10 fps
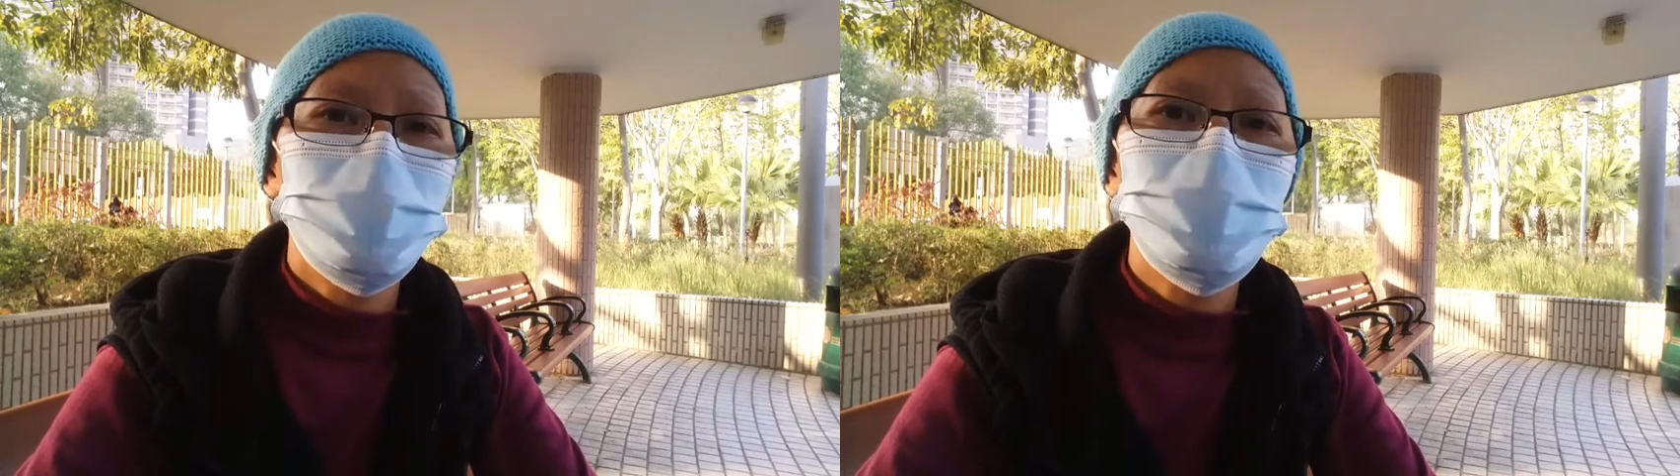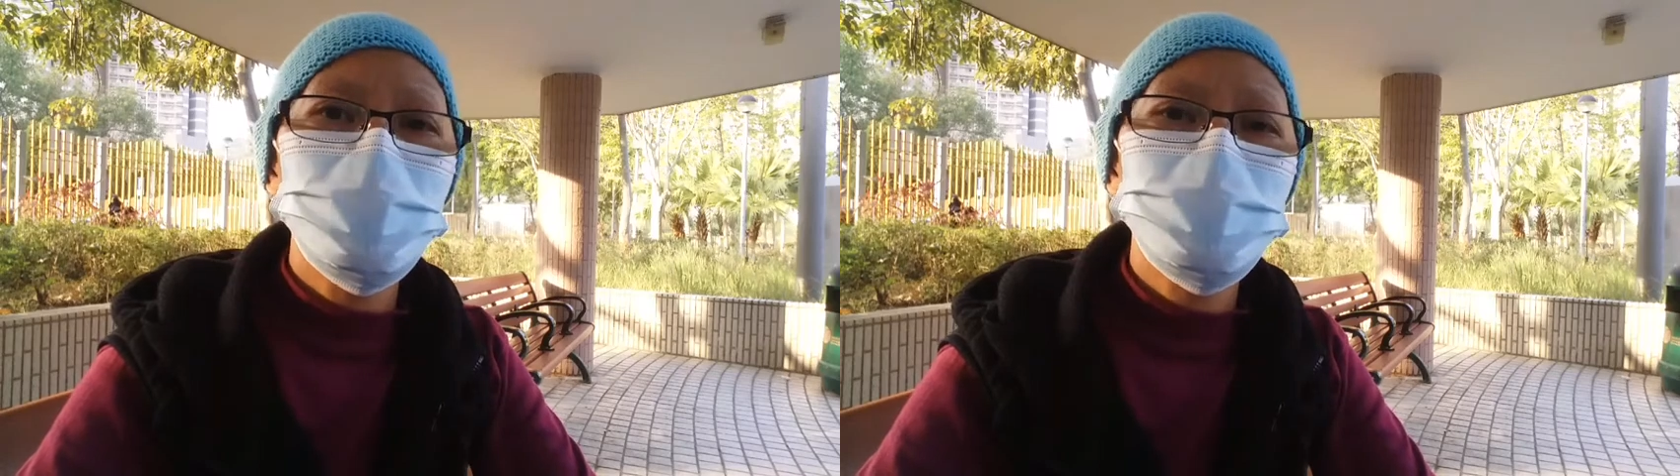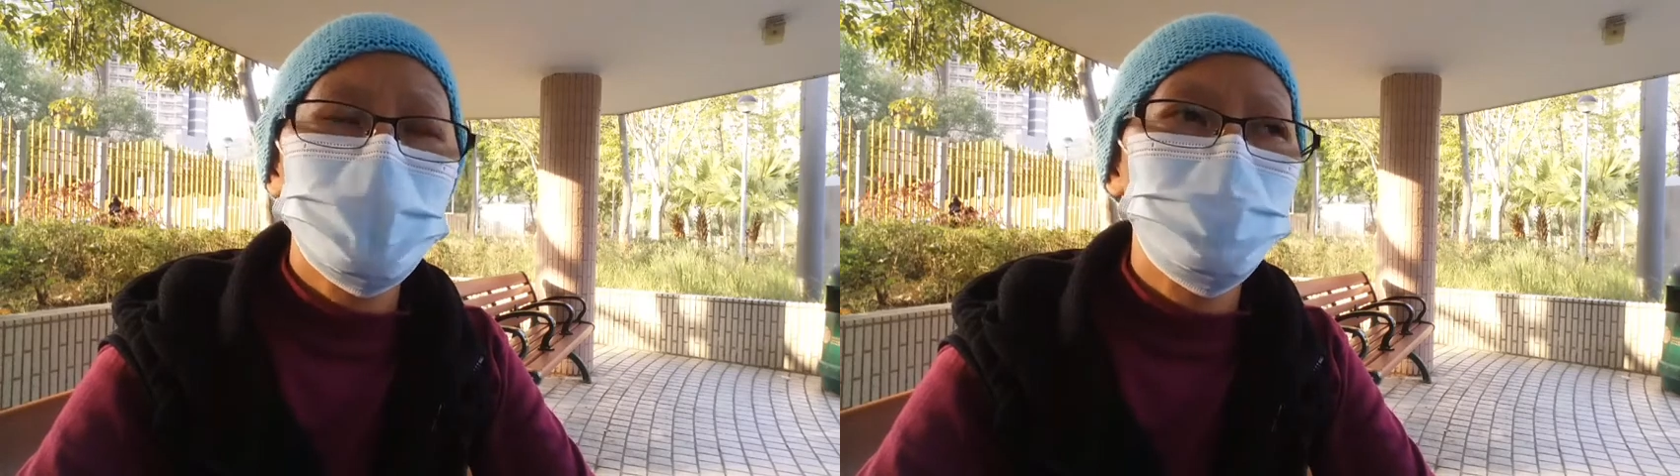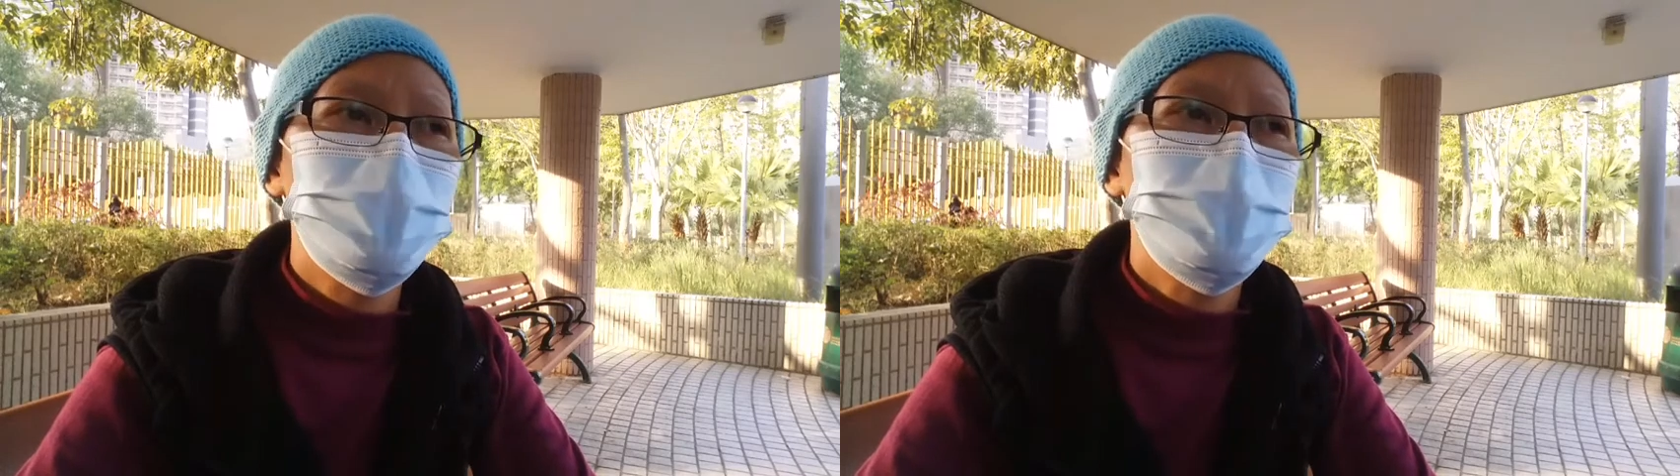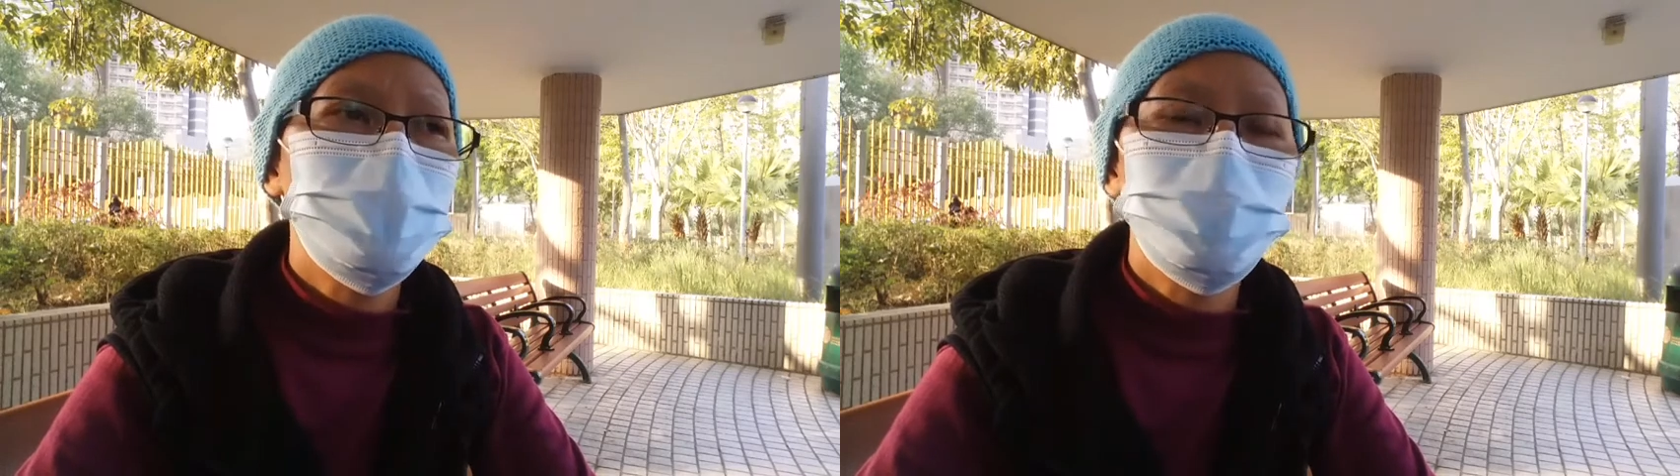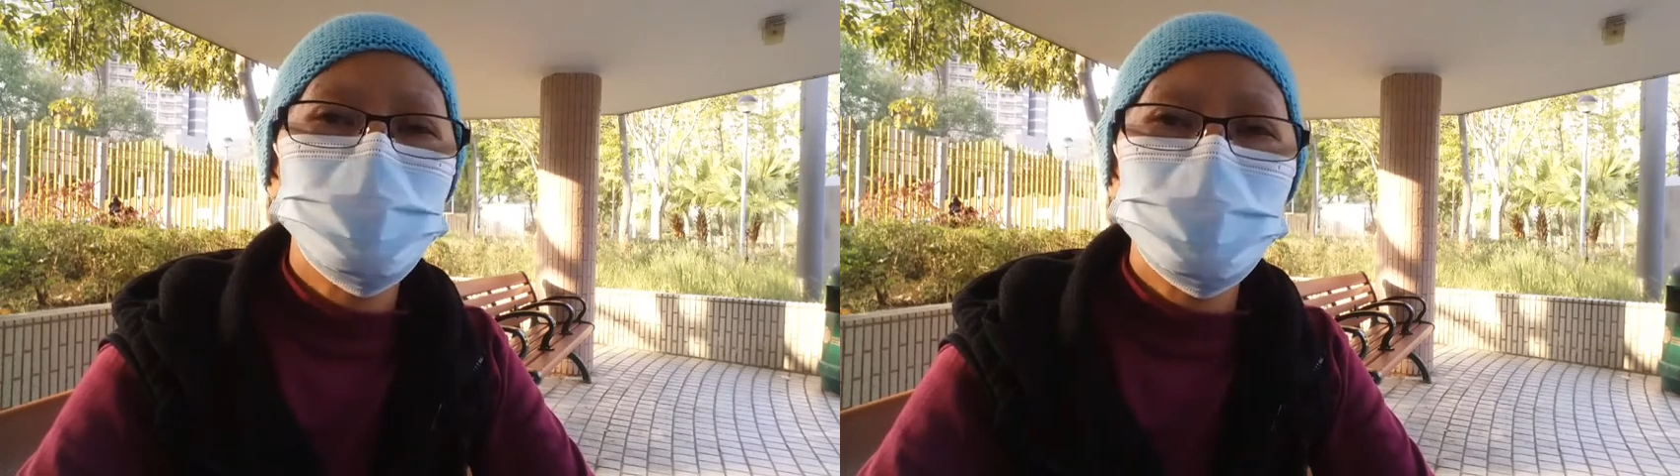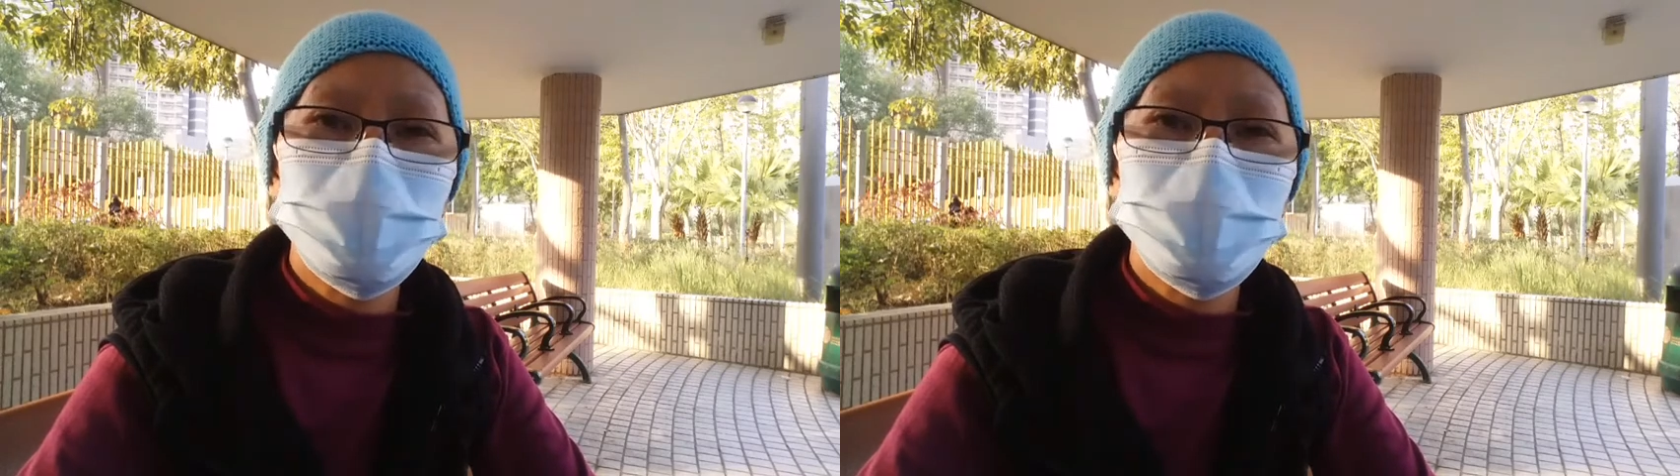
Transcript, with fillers: four step, the first